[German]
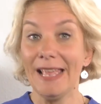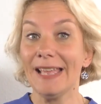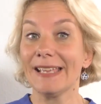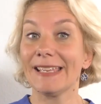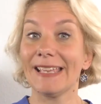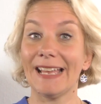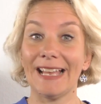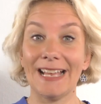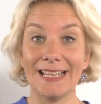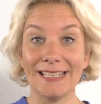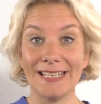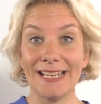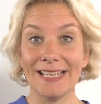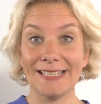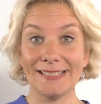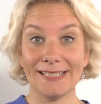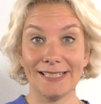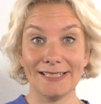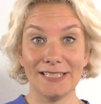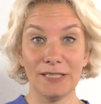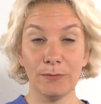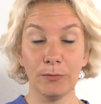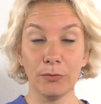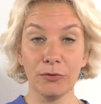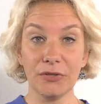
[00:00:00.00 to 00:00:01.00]
Gerade erst
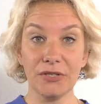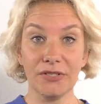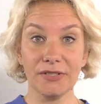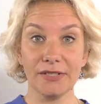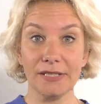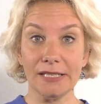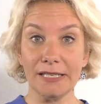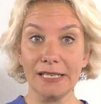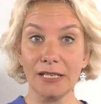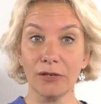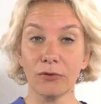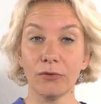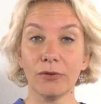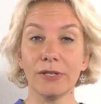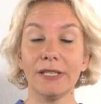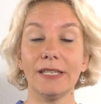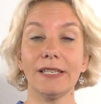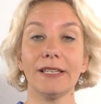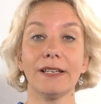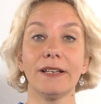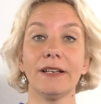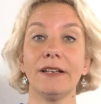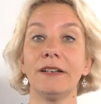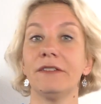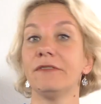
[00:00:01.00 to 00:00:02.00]
hat die Bundesregierung
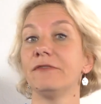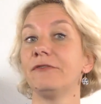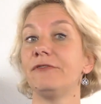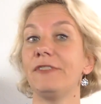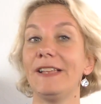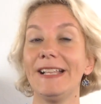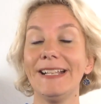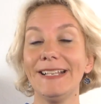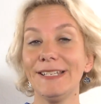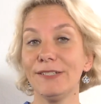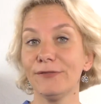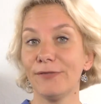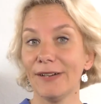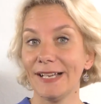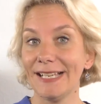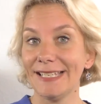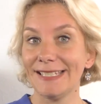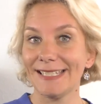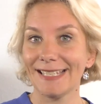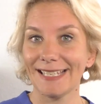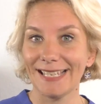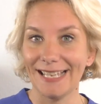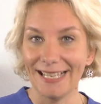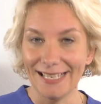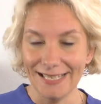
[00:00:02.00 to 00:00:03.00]
ihre
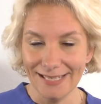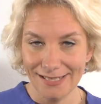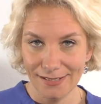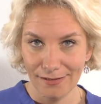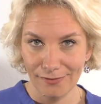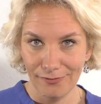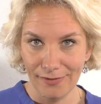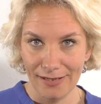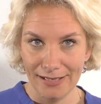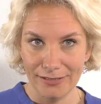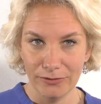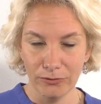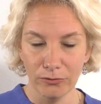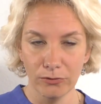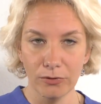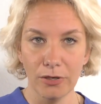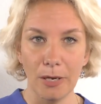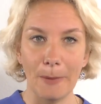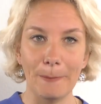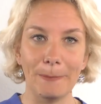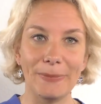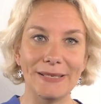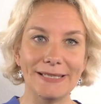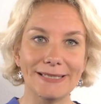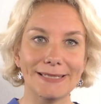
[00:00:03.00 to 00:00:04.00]
weltweite Reisewarnung
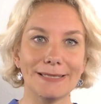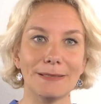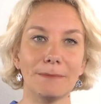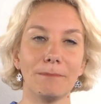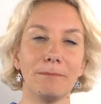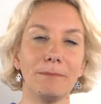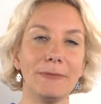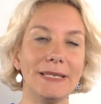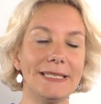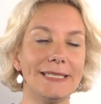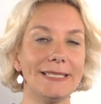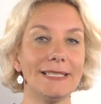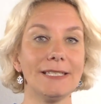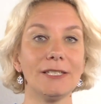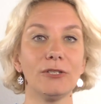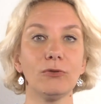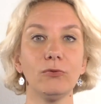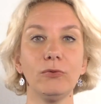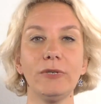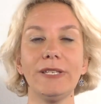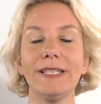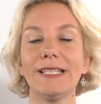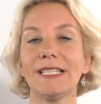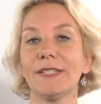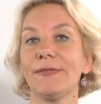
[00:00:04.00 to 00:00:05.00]
bis Mitte
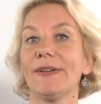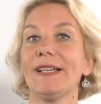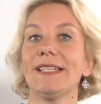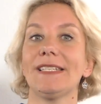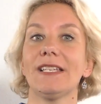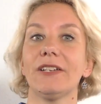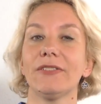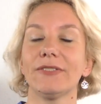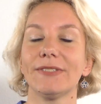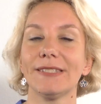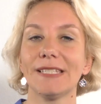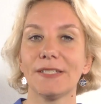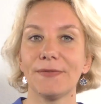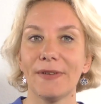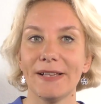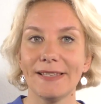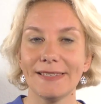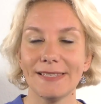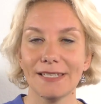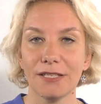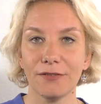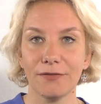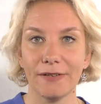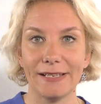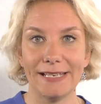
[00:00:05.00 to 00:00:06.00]
Juni
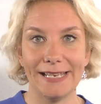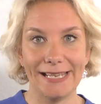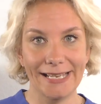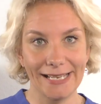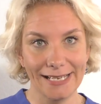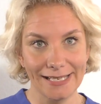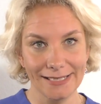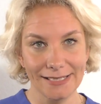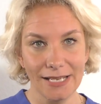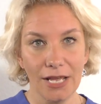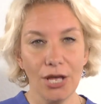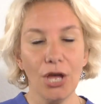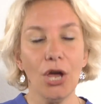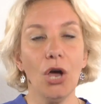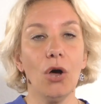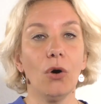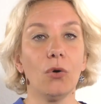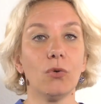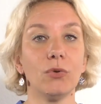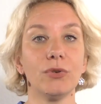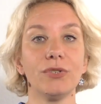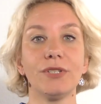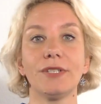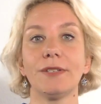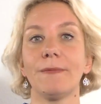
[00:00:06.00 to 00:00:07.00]
2020 verlängert
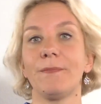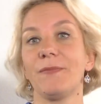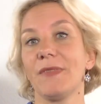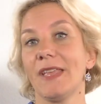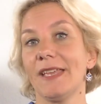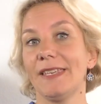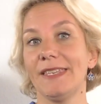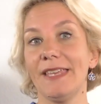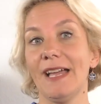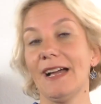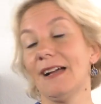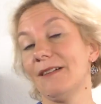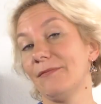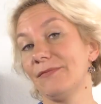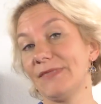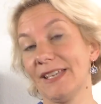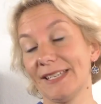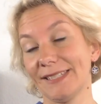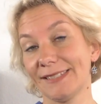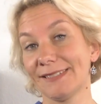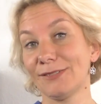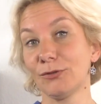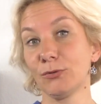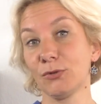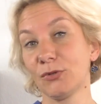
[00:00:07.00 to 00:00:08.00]
und ja,
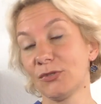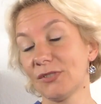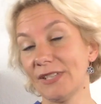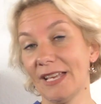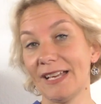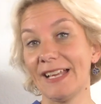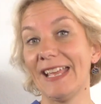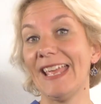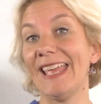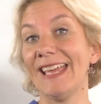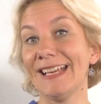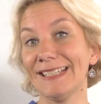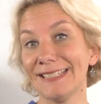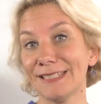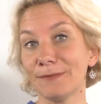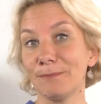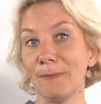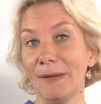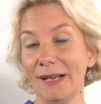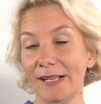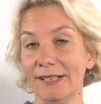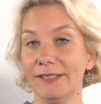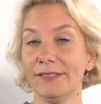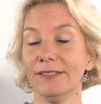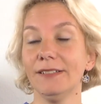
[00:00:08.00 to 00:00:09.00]
das sozusagen
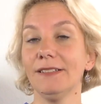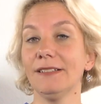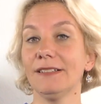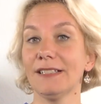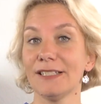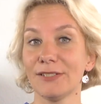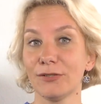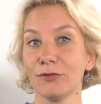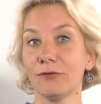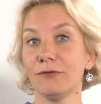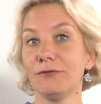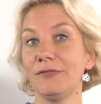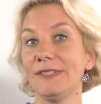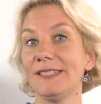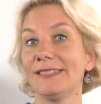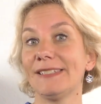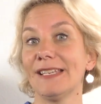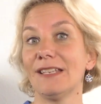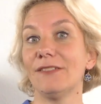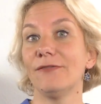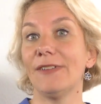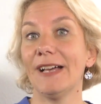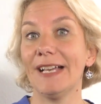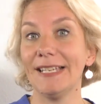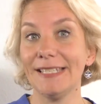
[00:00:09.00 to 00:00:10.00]
erstmal. Ne? Also wie es
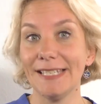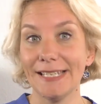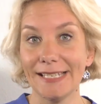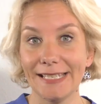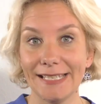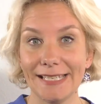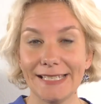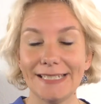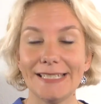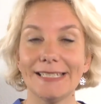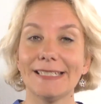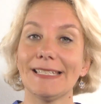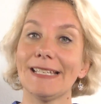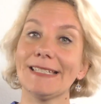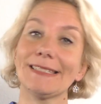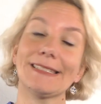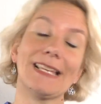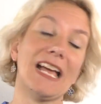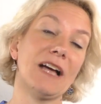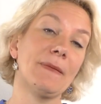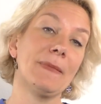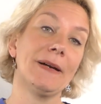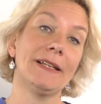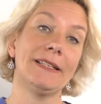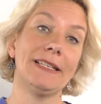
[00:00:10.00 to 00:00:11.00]
dann weitergeht, das
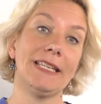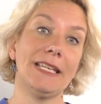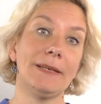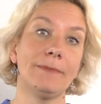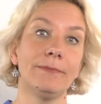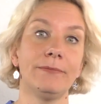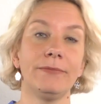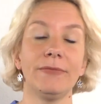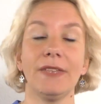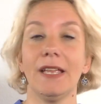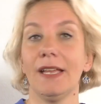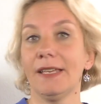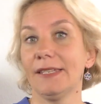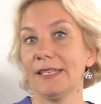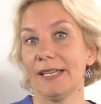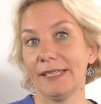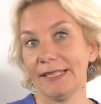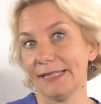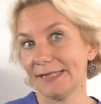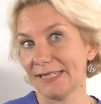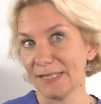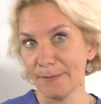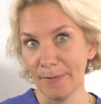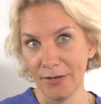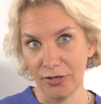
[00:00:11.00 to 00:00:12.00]
kann man eben ja
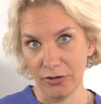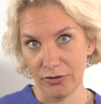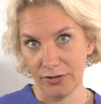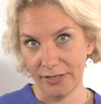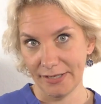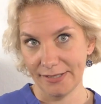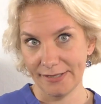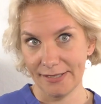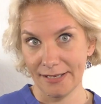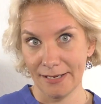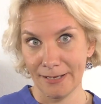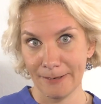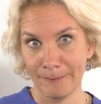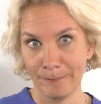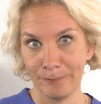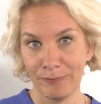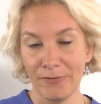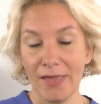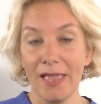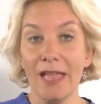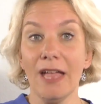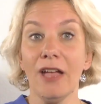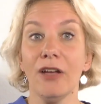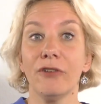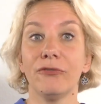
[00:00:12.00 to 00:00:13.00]
jetzt immer noch nicht sagen.
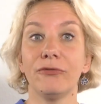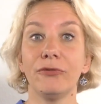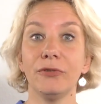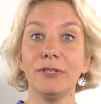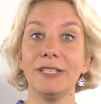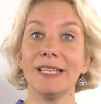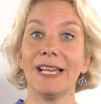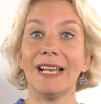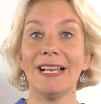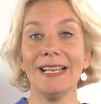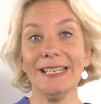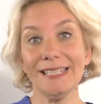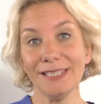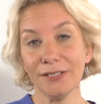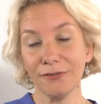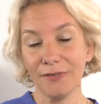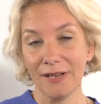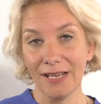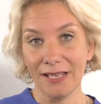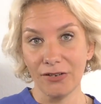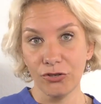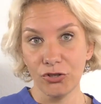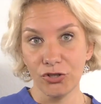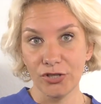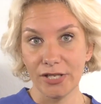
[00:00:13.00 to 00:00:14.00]
Für die
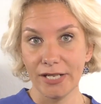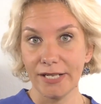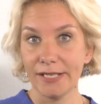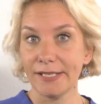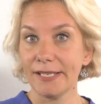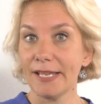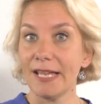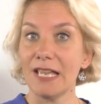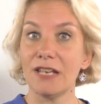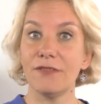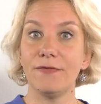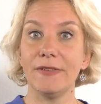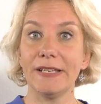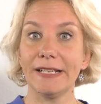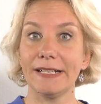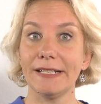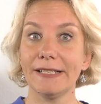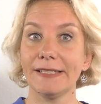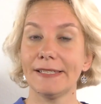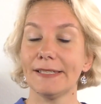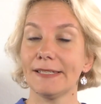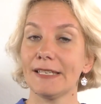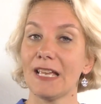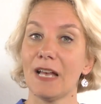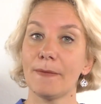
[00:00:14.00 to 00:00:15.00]
Reiseveranstalter
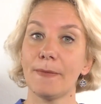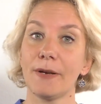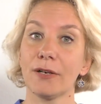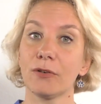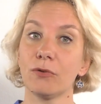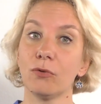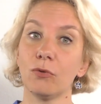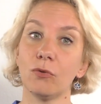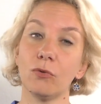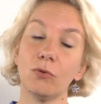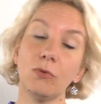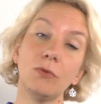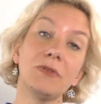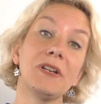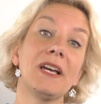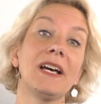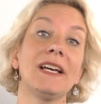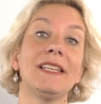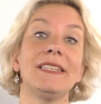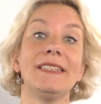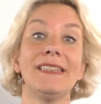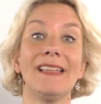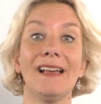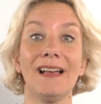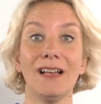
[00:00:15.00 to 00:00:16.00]
entwickelt sich aber
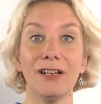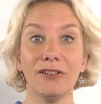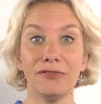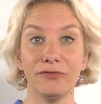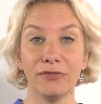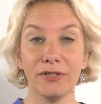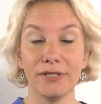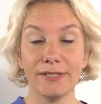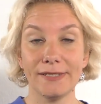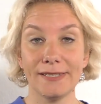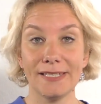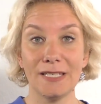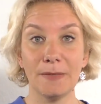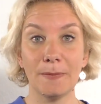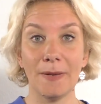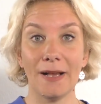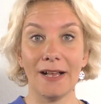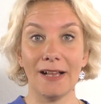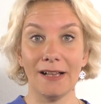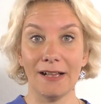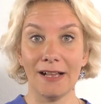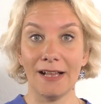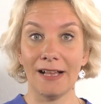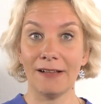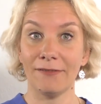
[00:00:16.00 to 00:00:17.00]
Corona
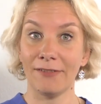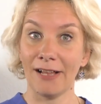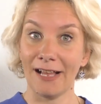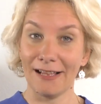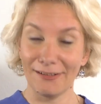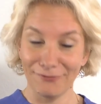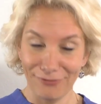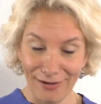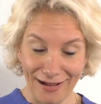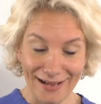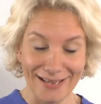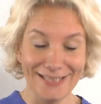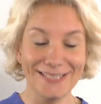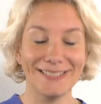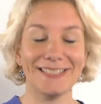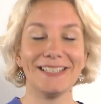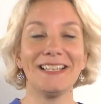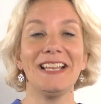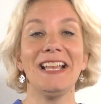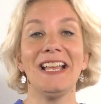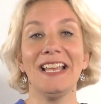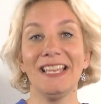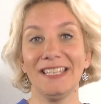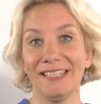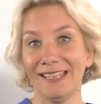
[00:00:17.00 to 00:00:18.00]
nachvollziehbarerweise
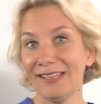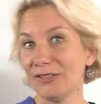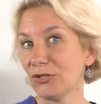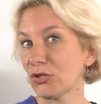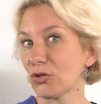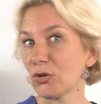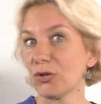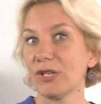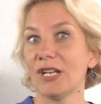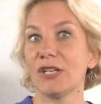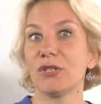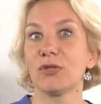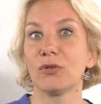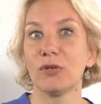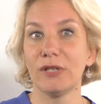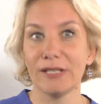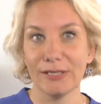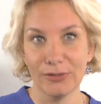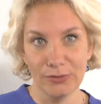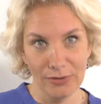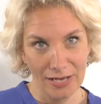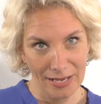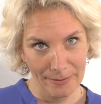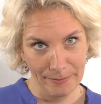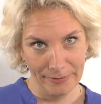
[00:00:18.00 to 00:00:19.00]
jetzt schon natürlich
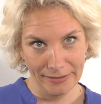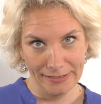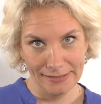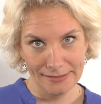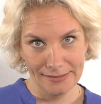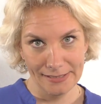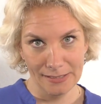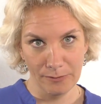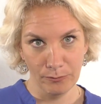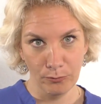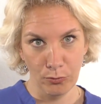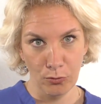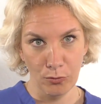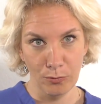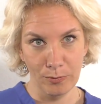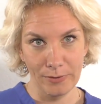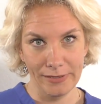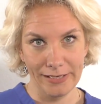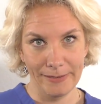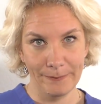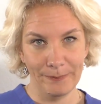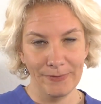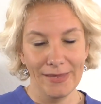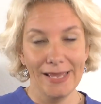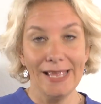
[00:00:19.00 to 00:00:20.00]
zu einem riesigen
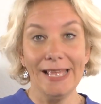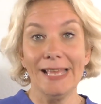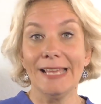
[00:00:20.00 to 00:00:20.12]
Problem.